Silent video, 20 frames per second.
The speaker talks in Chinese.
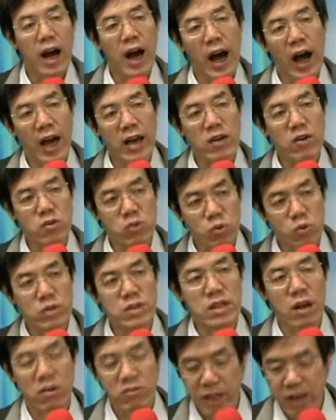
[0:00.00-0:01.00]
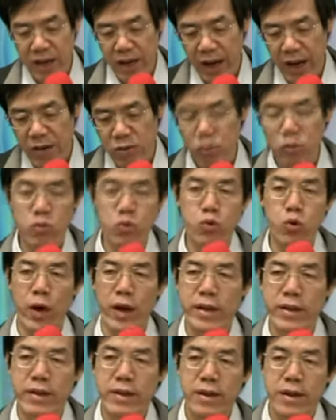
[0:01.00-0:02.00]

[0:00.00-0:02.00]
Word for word: 还有多少年来估算。